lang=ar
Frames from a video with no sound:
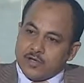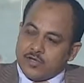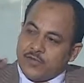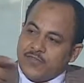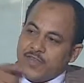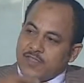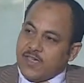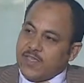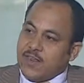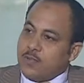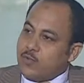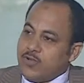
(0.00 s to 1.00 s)
شفنا
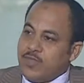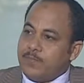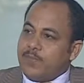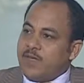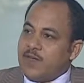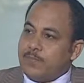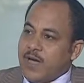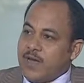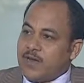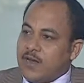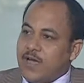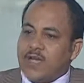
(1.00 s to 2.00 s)
دائري المنيب
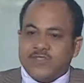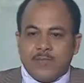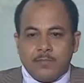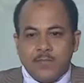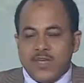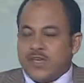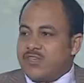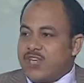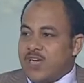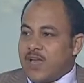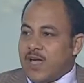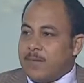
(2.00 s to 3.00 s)
البحر الاعظم
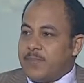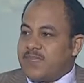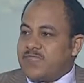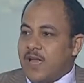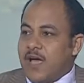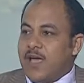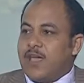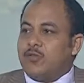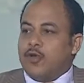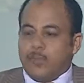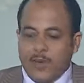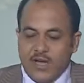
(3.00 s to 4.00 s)
شارع عباس
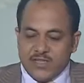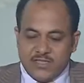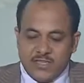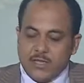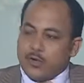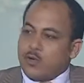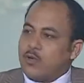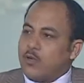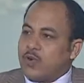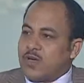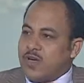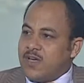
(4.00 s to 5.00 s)
العقاد هم عايزين
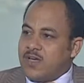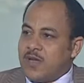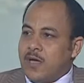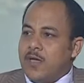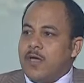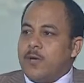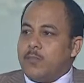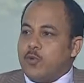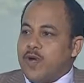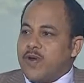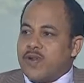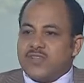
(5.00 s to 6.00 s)
يخنقوا القاهرة
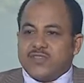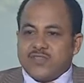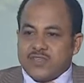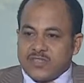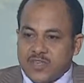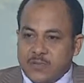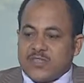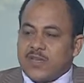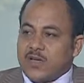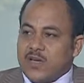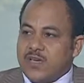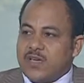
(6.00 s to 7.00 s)
مجرد إصابة
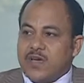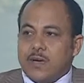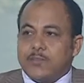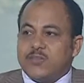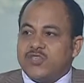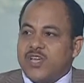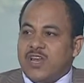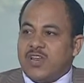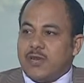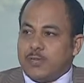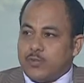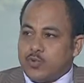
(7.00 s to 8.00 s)
القاهرة
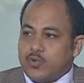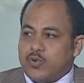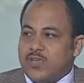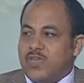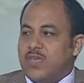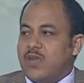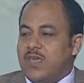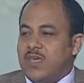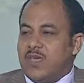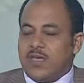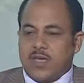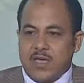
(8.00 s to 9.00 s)
بشلل مروري
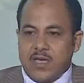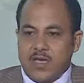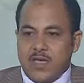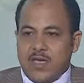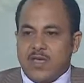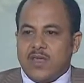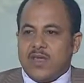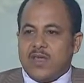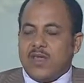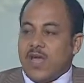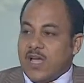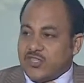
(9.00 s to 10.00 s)
للحشد
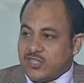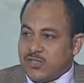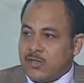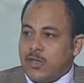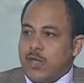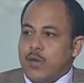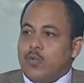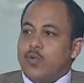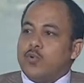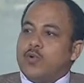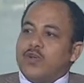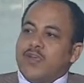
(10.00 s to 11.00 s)
آه، آه،
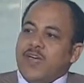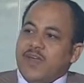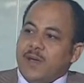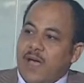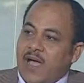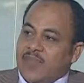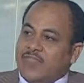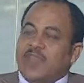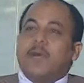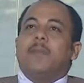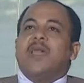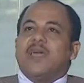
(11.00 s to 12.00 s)
ويقولوا إن إحنا
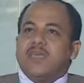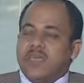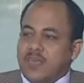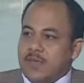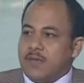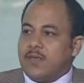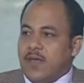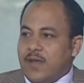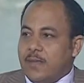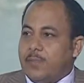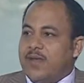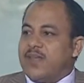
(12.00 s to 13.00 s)
عندنا ملايين
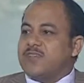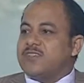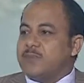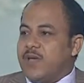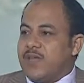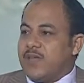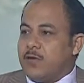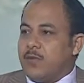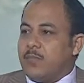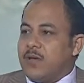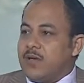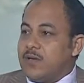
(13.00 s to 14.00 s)
إحنا امبارح سمعنا إن
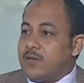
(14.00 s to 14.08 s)
أعتقد إن